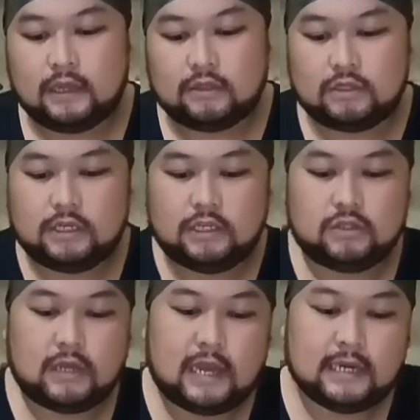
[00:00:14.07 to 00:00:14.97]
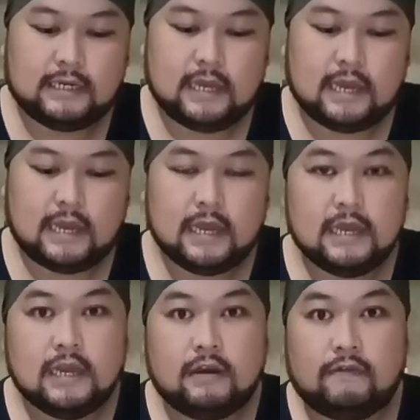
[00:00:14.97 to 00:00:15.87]
Nah, terus ini juga ada
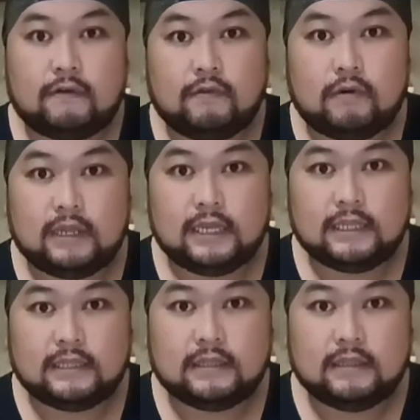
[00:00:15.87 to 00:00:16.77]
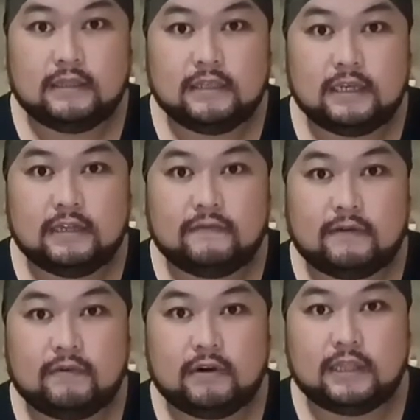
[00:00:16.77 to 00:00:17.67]
favorit. Jadi
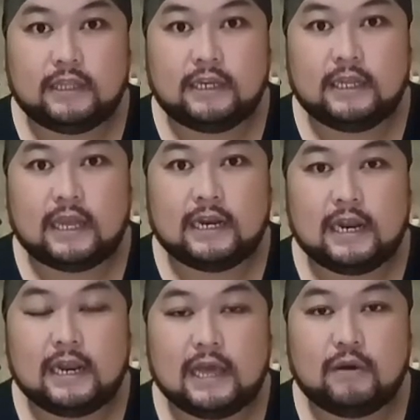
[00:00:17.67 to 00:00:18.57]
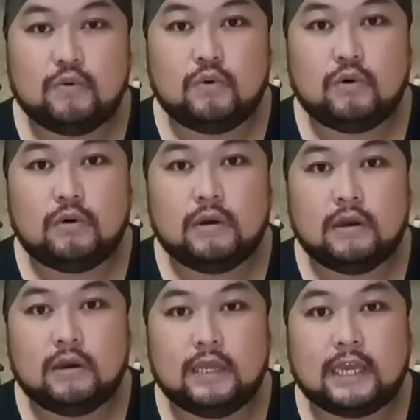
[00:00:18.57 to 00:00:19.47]
favorit ini adalah lauk
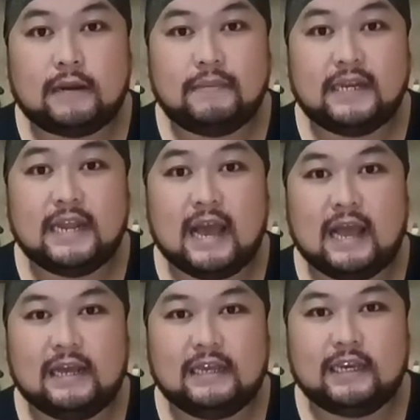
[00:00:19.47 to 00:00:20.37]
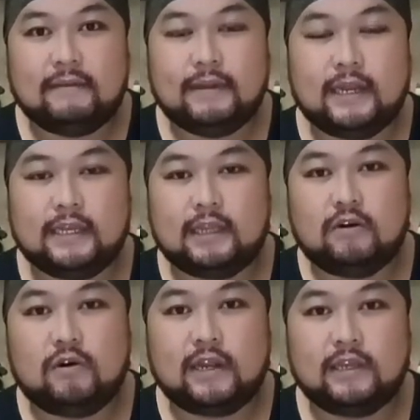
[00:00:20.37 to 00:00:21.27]
uh, ikan pindang. Ikan pindang kita
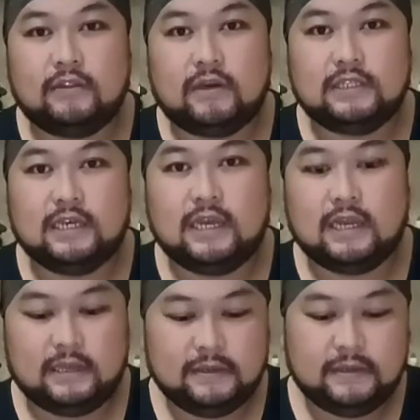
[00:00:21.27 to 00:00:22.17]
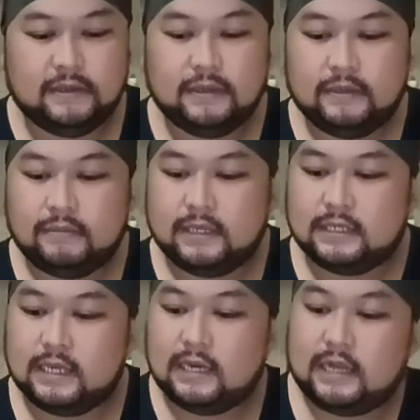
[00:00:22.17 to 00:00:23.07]
goreng gitu aja
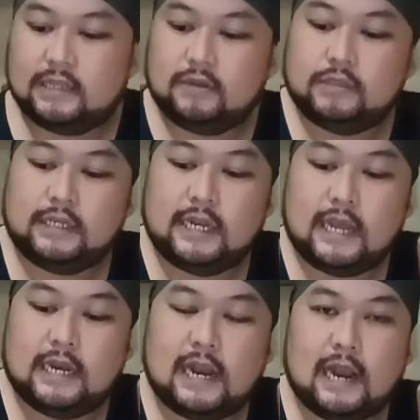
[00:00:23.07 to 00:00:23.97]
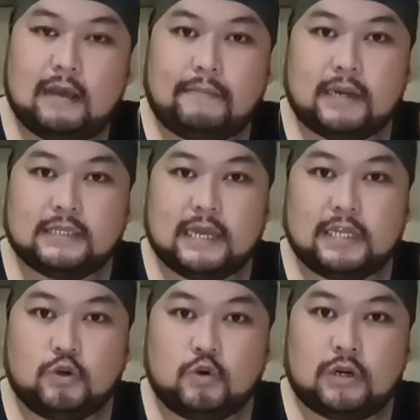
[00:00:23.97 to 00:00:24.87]
biasa. Nah terus ini ada lalapan
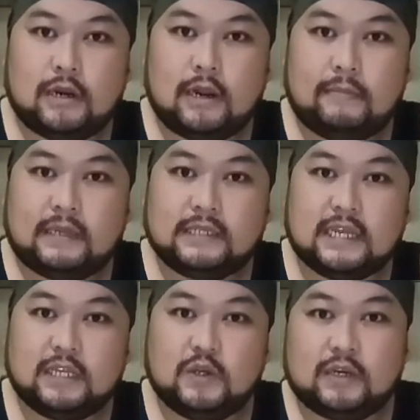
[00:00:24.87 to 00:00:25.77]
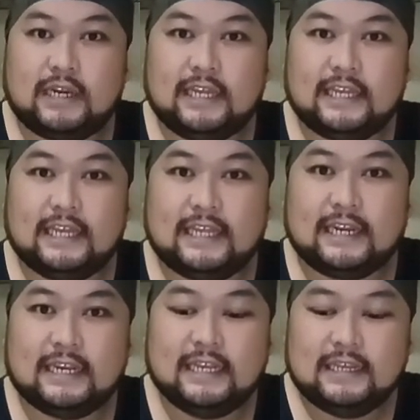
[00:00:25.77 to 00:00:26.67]
sayur, lalapan sayur kenikir